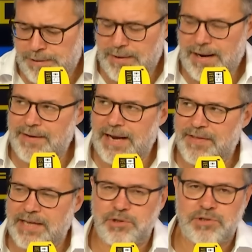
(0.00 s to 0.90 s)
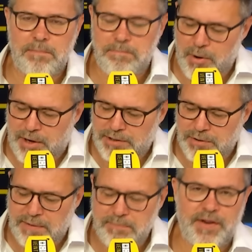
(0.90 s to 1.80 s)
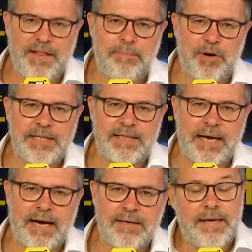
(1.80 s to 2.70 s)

Pero nadie le hace ascos a un poquito de inmunidad política.